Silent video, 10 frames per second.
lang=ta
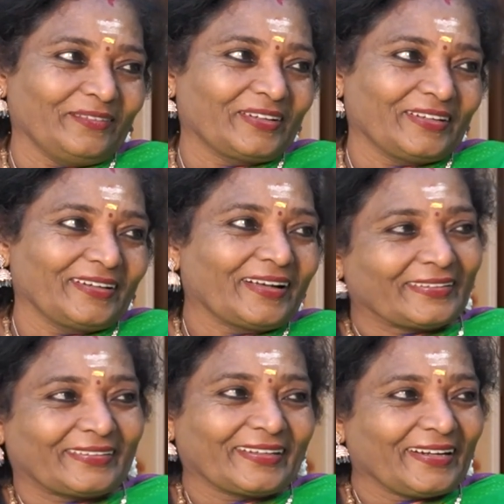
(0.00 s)
ஒரு
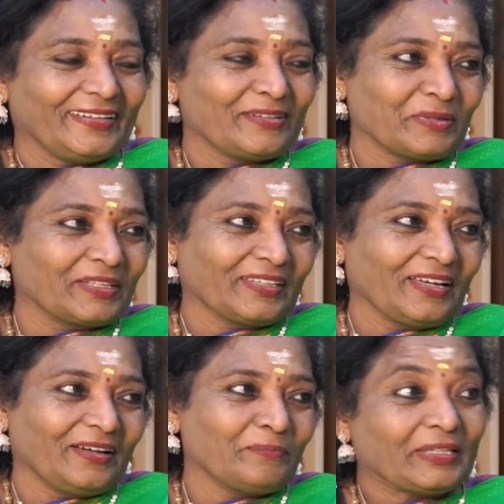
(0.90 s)
கருத்துக்கள்
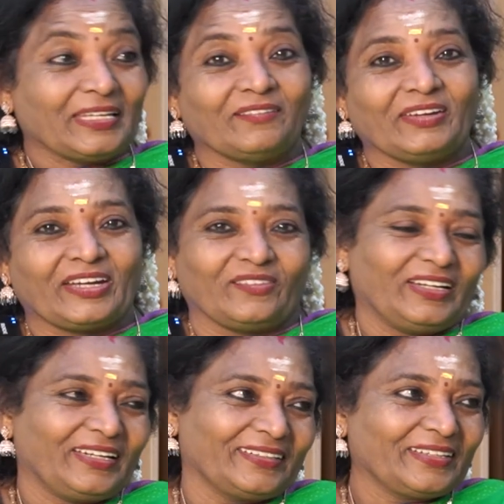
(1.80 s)
என்பதுதான் பதிய வைக்க
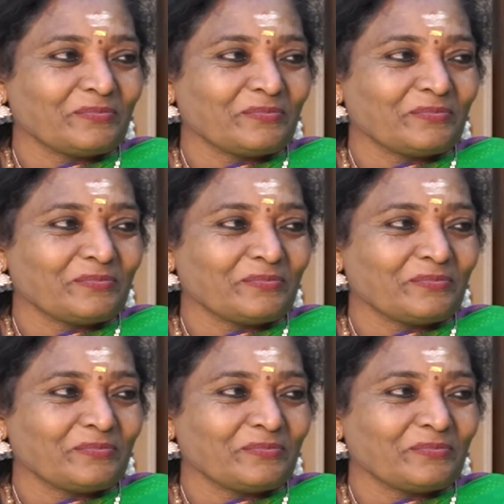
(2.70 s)
வேண்டியது